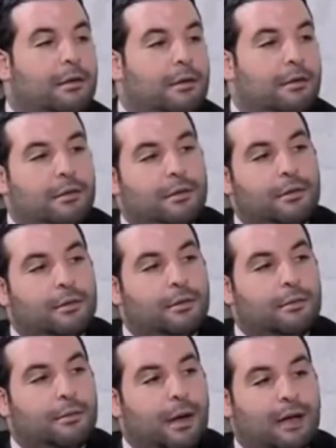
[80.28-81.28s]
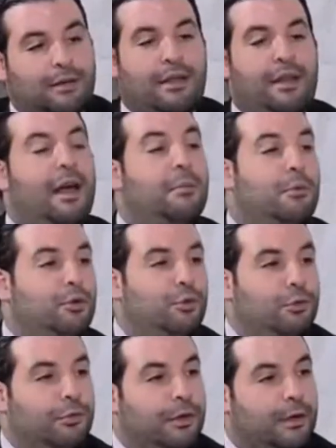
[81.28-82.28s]
آه، اعطاني
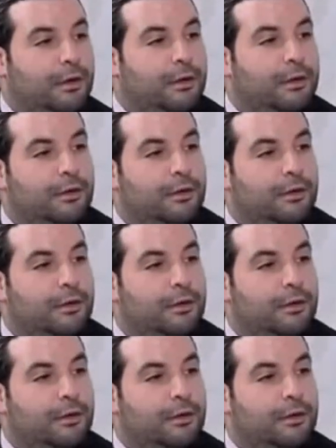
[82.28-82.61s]
مود دو في